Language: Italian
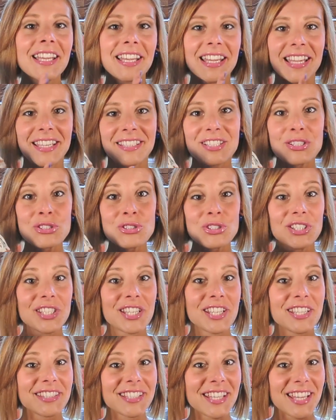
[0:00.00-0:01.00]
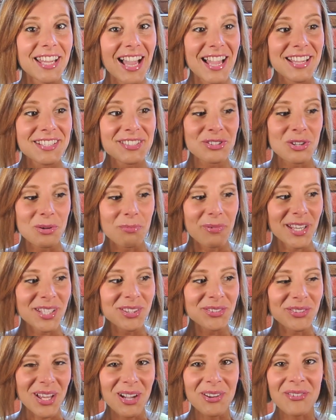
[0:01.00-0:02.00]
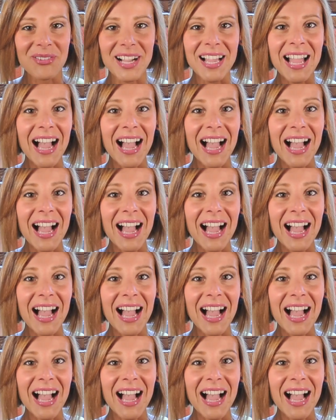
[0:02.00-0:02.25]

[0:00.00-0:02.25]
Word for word: e adesso direte hai scoperto l'acqua